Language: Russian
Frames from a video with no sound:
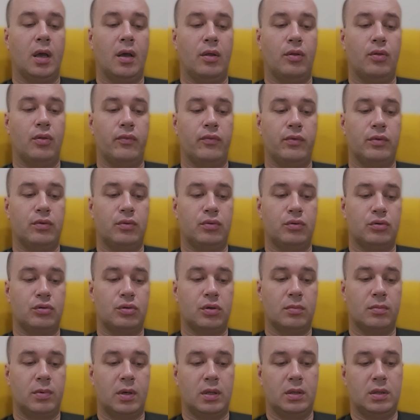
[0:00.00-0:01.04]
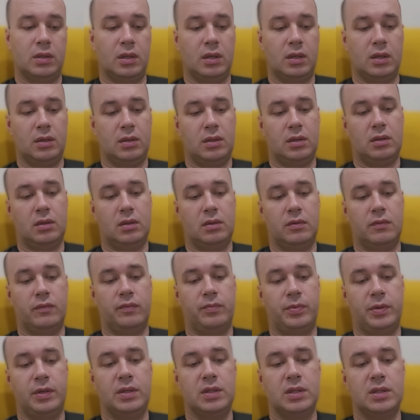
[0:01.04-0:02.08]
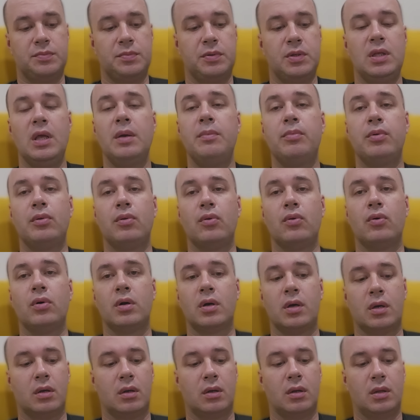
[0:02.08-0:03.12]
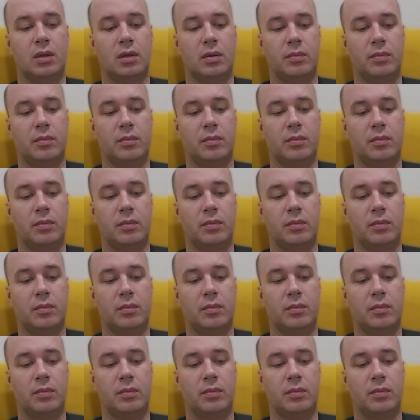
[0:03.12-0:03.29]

Но вот то, что обратили, это, в принципе, неплохо.